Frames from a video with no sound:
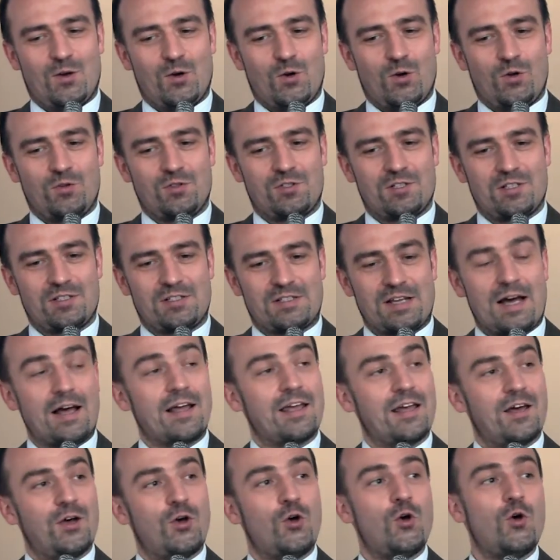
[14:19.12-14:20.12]
Und
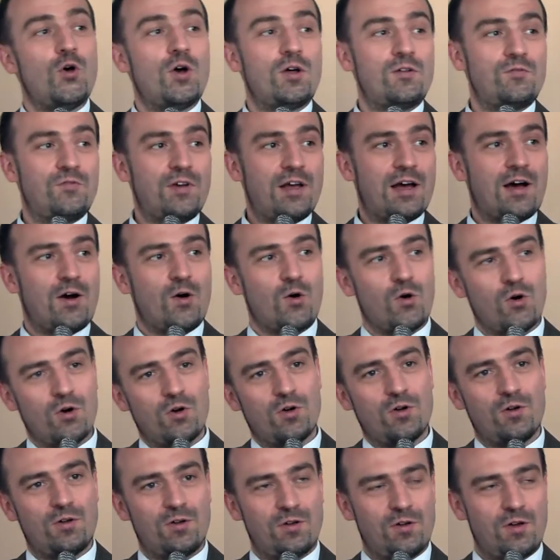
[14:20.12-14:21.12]
daher hören wir
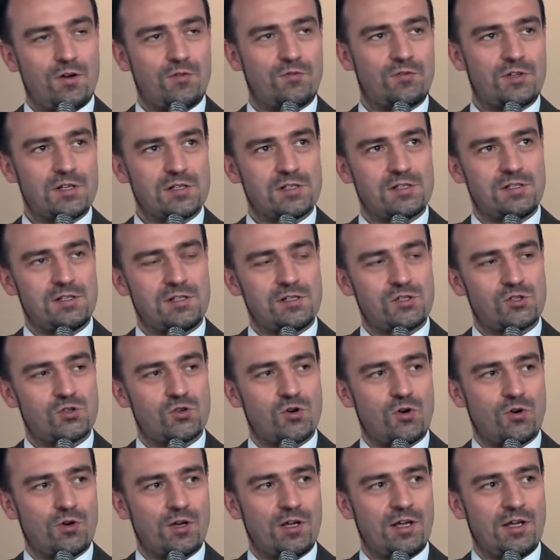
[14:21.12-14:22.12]
auch öfters die
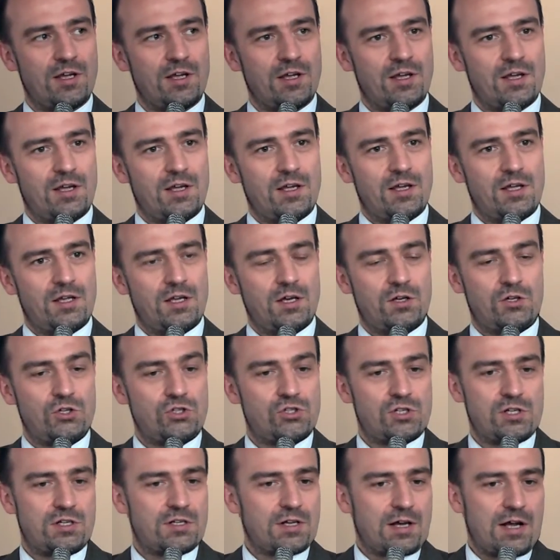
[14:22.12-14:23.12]
Story, ja, die
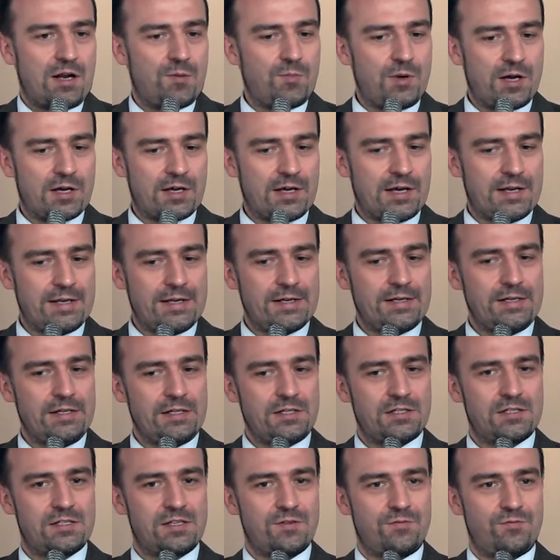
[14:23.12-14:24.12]
Zentralbank kann ja
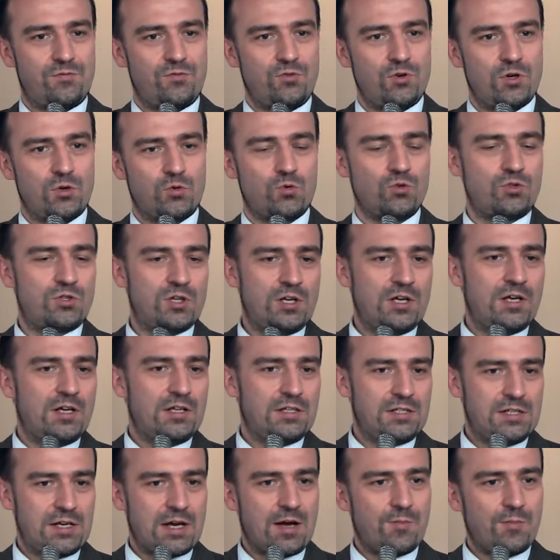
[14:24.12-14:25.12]
nichts dafür. Gut,
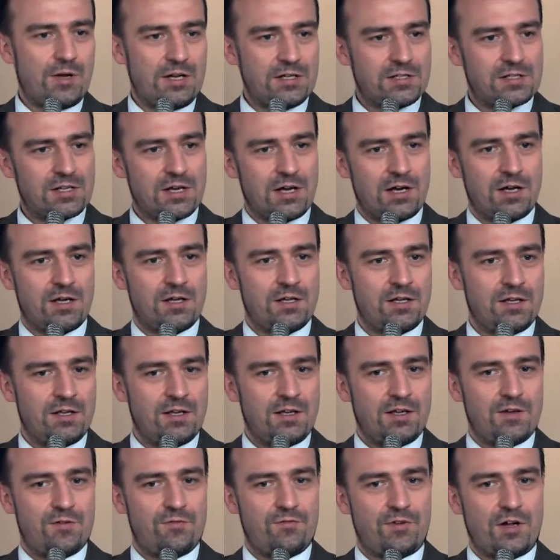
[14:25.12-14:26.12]
die haben halt da
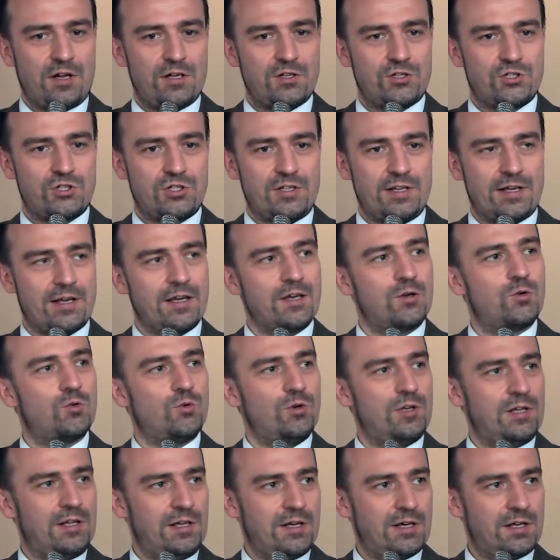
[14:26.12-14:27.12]
falsch
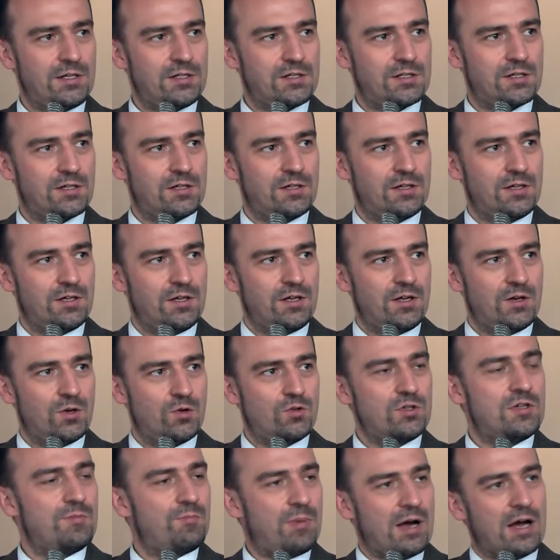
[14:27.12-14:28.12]
dereguliert
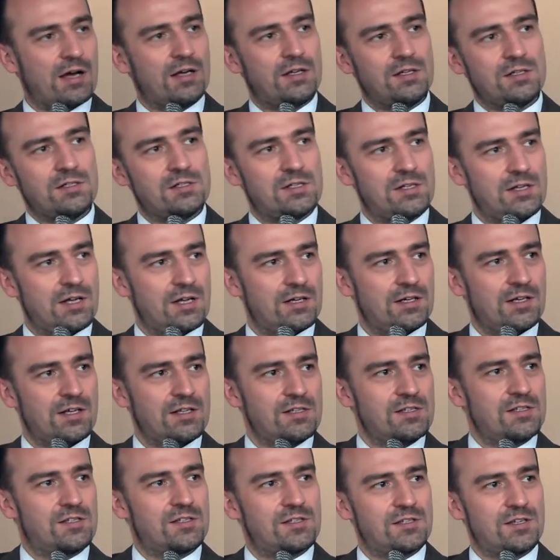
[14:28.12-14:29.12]
und die Banken sind dann
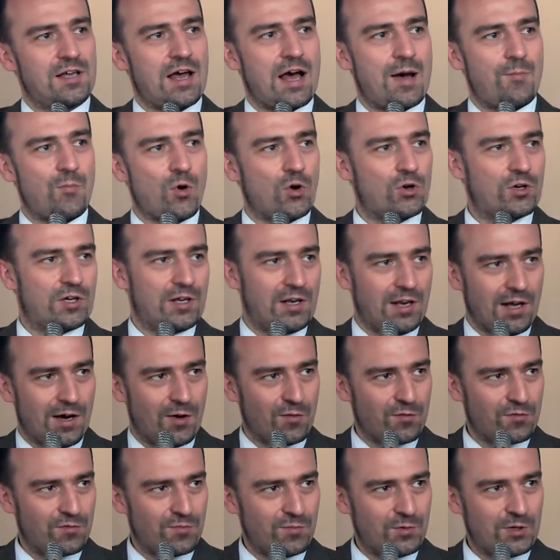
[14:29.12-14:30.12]
ganz amok
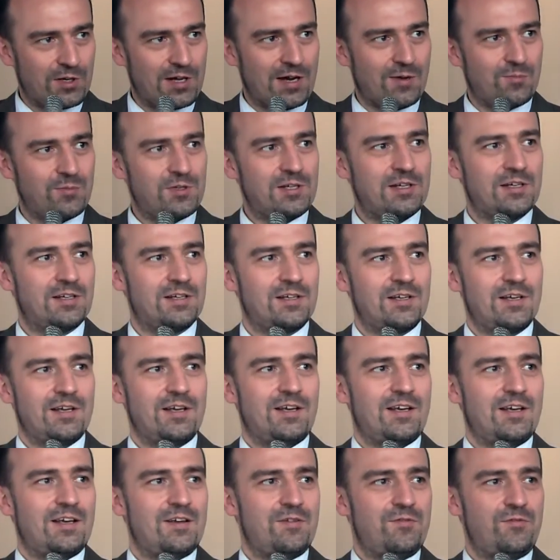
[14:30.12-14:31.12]
gelaufen und haben hier
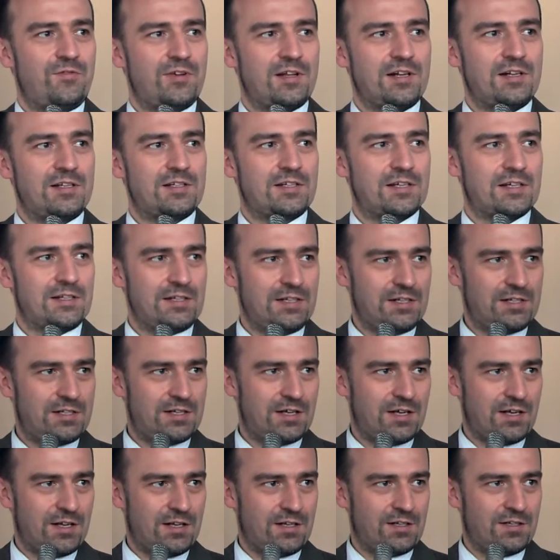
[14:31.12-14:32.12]
wild
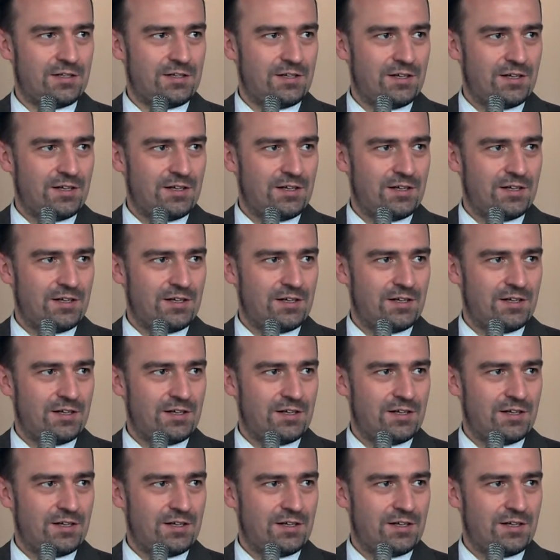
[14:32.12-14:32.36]
Kredite an